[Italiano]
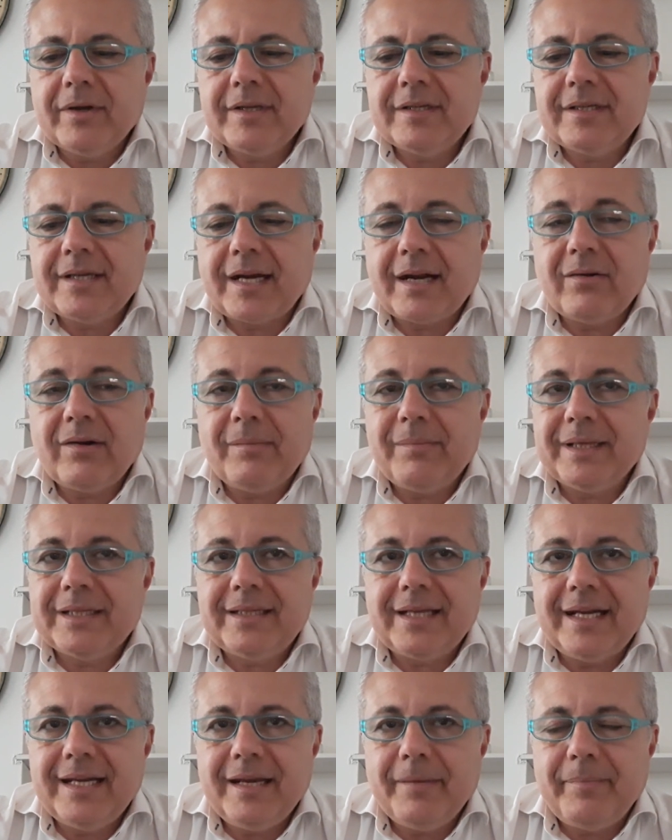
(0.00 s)
che sarà una
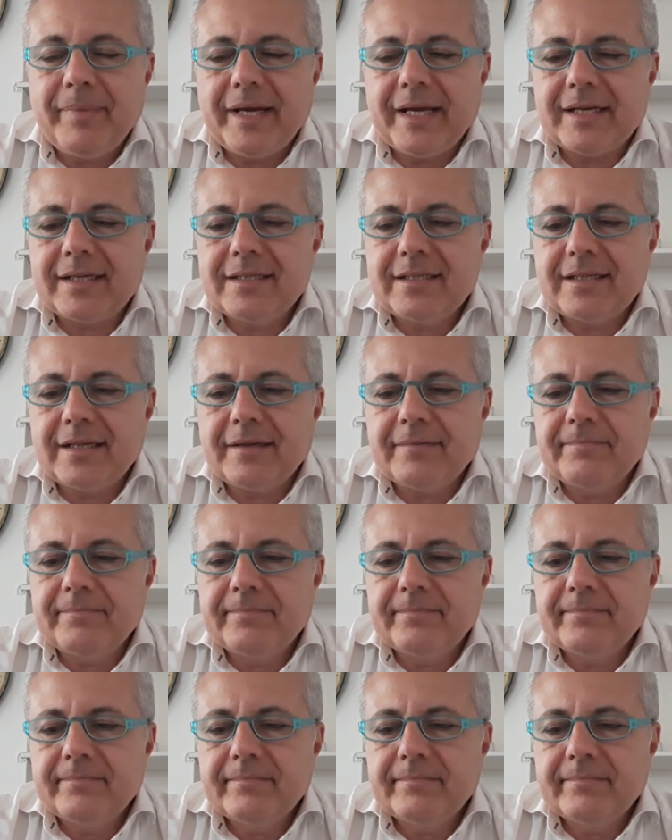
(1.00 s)
battaglia persa.